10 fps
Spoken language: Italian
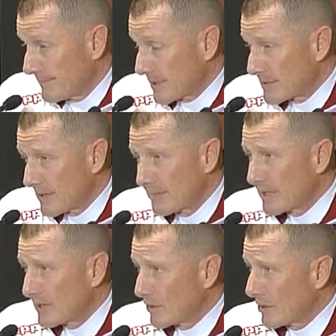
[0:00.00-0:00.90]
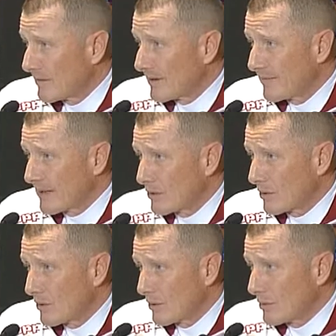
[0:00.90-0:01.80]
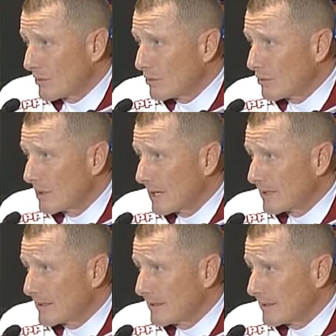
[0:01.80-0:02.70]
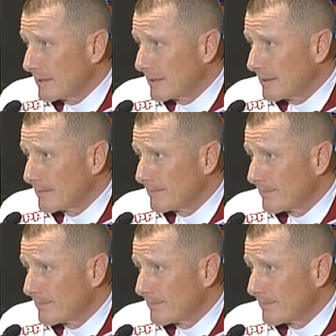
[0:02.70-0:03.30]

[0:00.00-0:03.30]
personalmente di non aver fatto nulla di,